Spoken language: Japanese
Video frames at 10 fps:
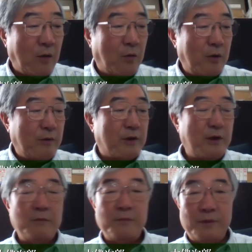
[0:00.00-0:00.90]
これは
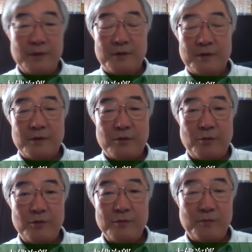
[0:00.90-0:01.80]
全部そ
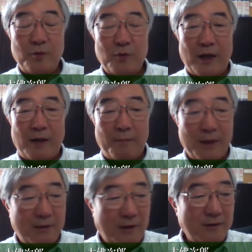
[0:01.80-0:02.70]
ういうものが
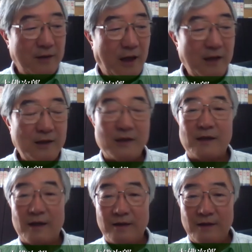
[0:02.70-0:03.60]
全くない時
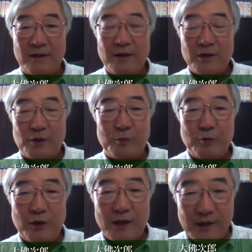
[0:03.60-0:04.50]
代に、自
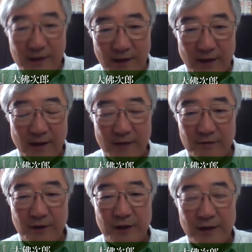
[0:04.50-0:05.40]
分の足で
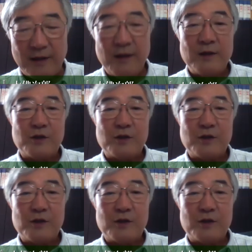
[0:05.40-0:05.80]
歩いて、